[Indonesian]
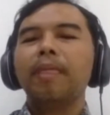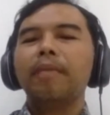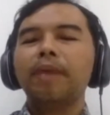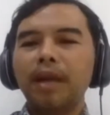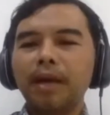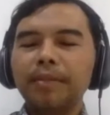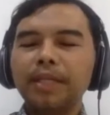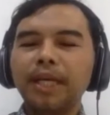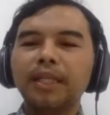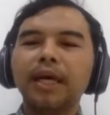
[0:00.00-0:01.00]
pernah
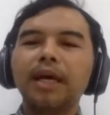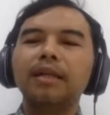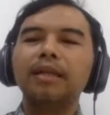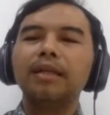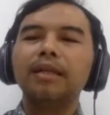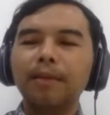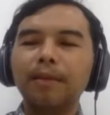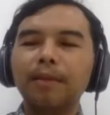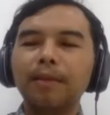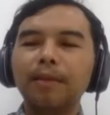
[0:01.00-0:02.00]
menyatakan dalam
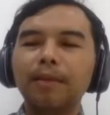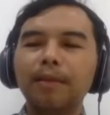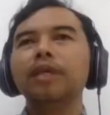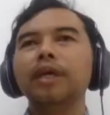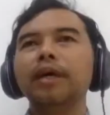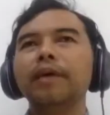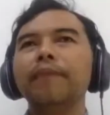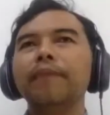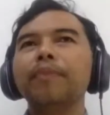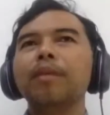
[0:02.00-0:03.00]
satu
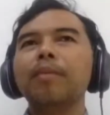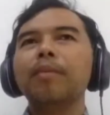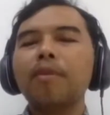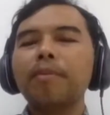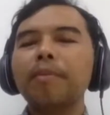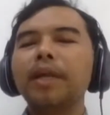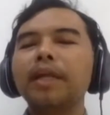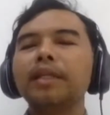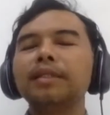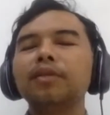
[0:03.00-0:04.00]
pidatonya bahwa
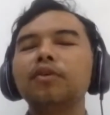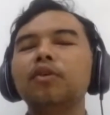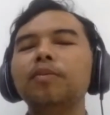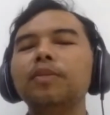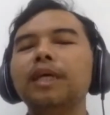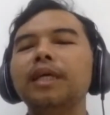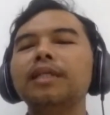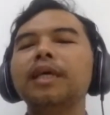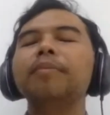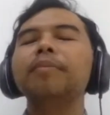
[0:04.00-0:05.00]
pemberantasan korupsi
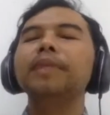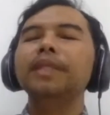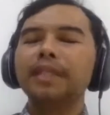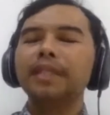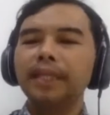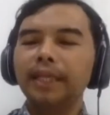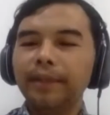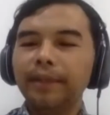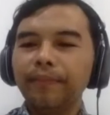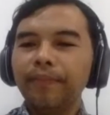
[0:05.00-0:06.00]
akan saya pimpin
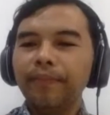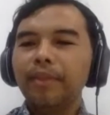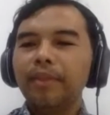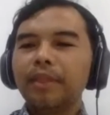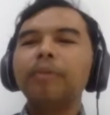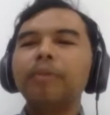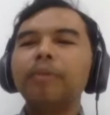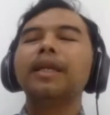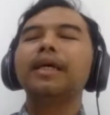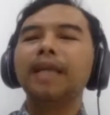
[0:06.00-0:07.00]
sendiri. Tapi
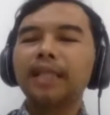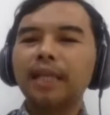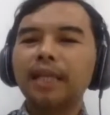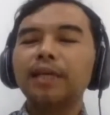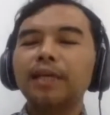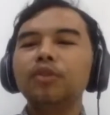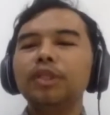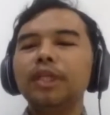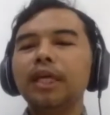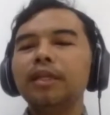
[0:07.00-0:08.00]
pada kenyataannya
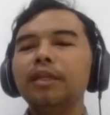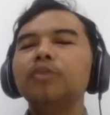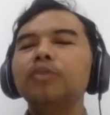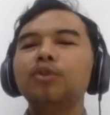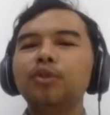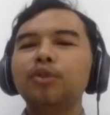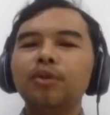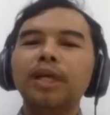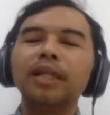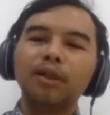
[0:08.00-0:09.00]
kemudian
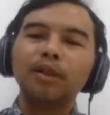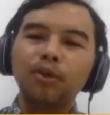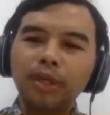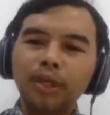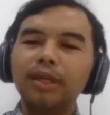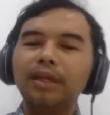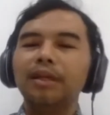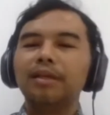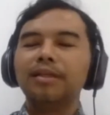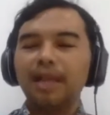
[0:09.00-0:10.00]
justru dia
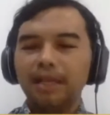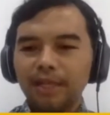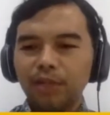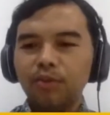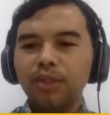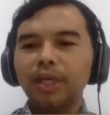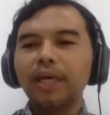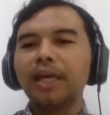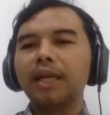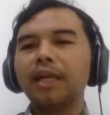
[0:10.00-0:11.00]
terguling, salah
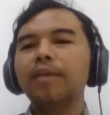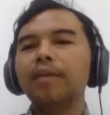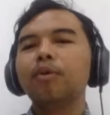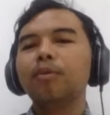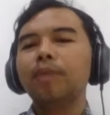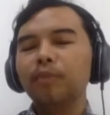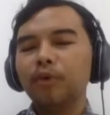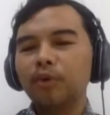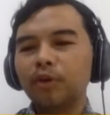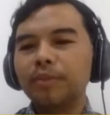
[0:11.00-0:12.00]
satunya karena
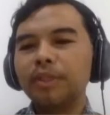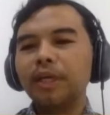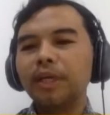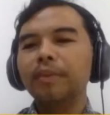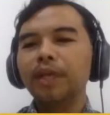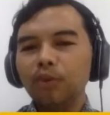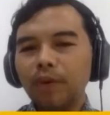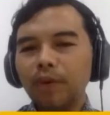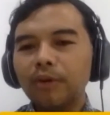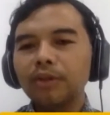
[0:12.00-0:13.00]
problem korupsi yang
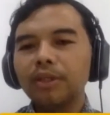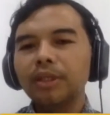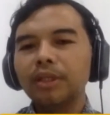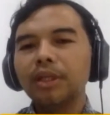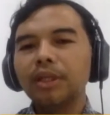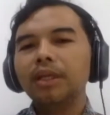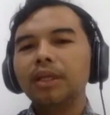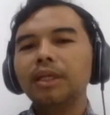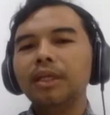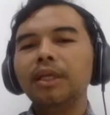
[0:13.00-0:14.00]
begitu akut
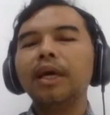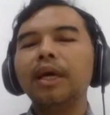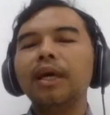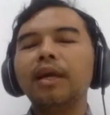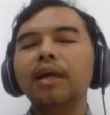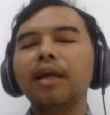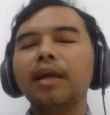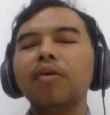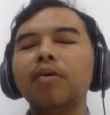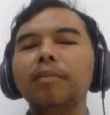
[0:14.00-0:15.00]
di era
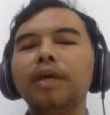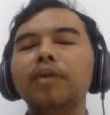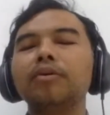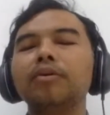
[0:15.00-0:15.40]
Orde Baru.